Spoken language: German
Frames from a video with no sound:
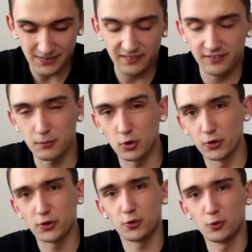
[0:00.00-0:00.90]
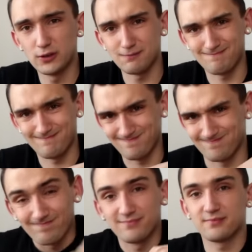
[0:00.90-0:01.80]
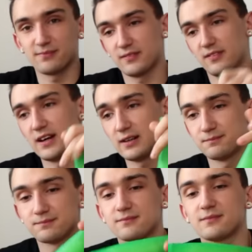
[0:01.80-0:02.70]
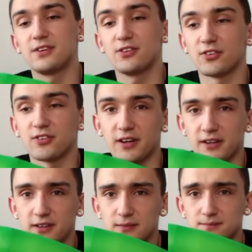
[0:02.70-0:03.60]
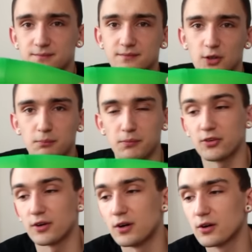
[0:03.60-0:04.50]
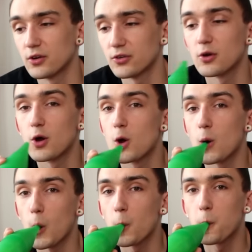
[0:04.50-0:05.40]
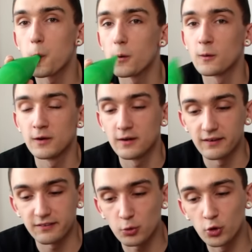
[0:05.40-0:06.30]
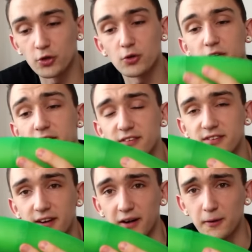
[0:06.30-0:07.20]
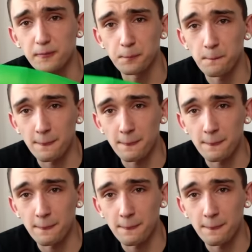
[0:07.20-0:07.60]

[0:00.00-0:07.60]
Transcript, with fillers: ist im Grunde nur, na, dieses Teil hier, kommt ein bisschen Rauch raus, ist im Grunde nur dieses Teil.